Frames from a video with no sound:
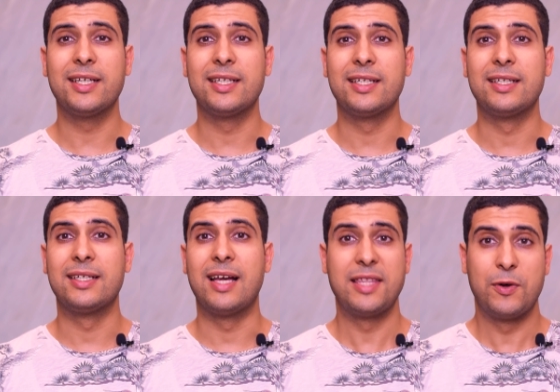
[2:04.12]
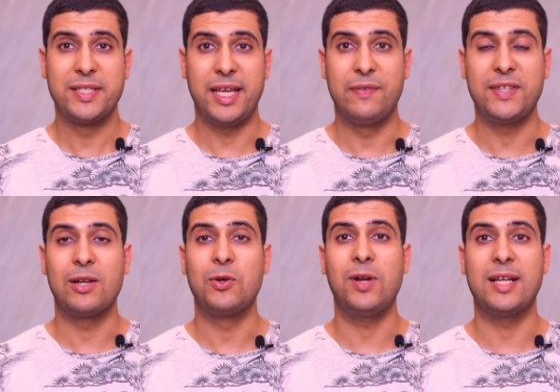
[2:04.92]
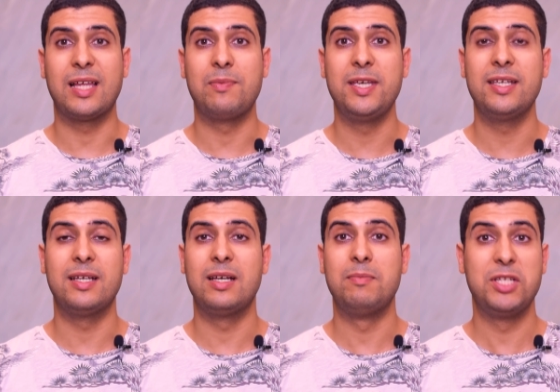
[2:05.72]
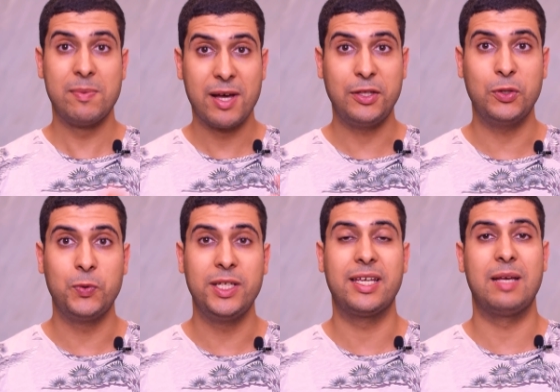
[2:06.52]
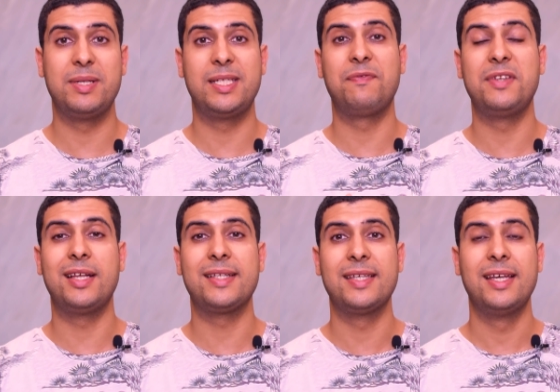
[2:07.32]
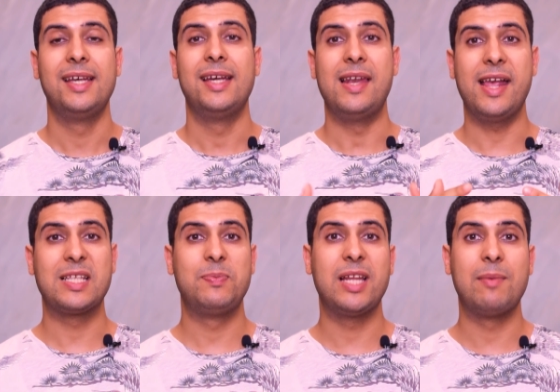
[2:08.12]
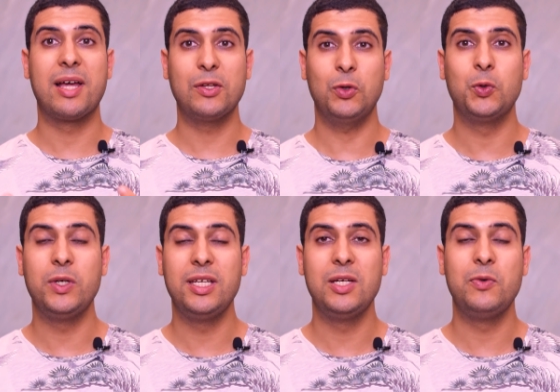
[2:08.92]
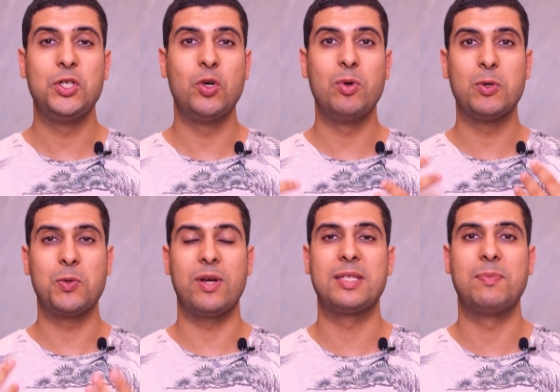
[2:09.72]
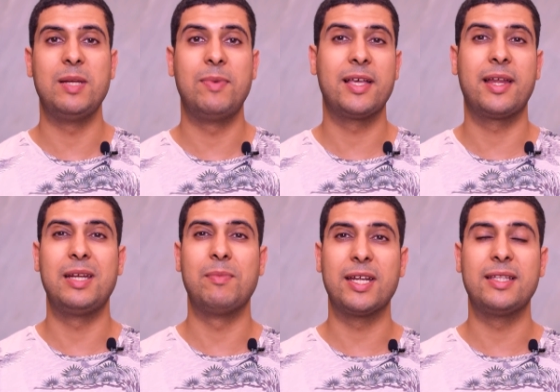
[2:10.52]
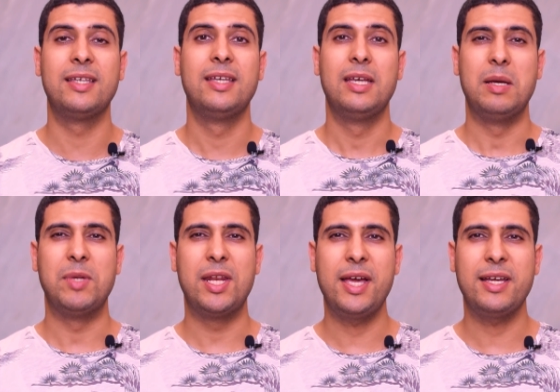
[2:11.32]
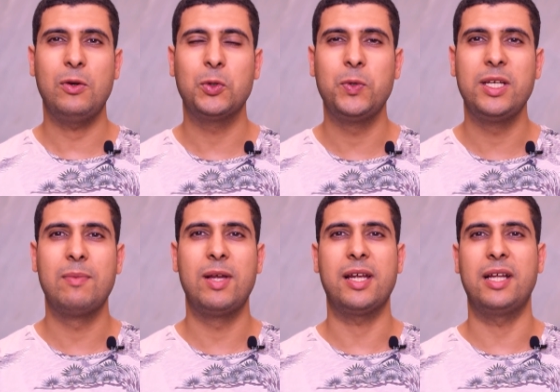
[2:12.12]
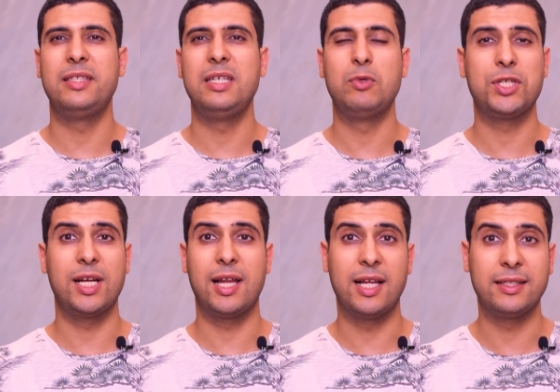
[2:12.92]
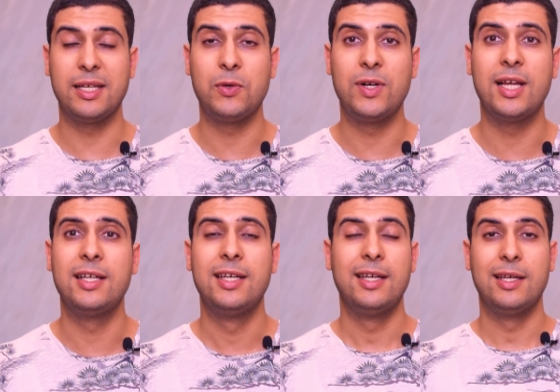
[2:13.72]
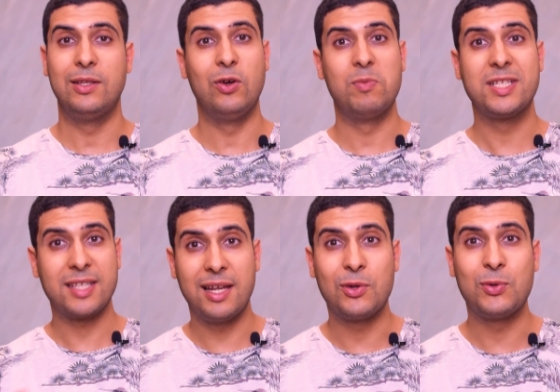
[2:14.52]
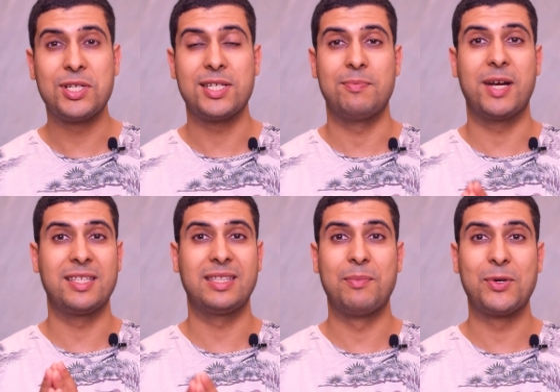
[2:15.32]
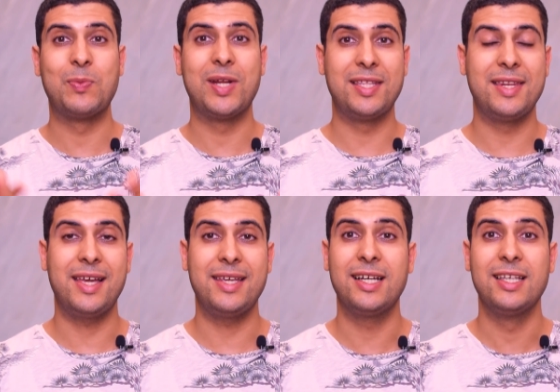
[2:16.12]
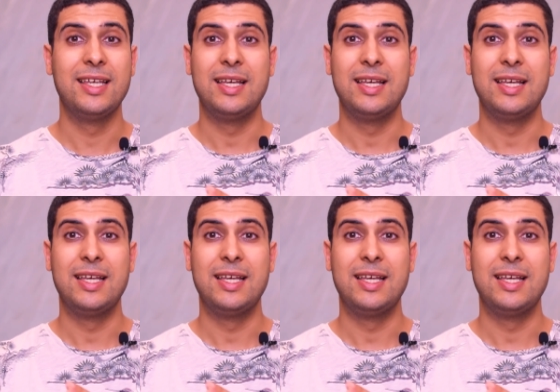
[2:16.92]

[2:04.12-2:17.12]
آه هذا هو التعريف تاع القولون العصبي آه ماشي مرض عضوي كاين بزاف الناس اللي حاسبينه مرض عضوي ويجيهم الوسواس باللي بالك راني مريض من الناحيه العضويه بالك عندي مشكل خطير ولا دونك ما تتقلقوش بغيت نطمنكم من هذه الناحيه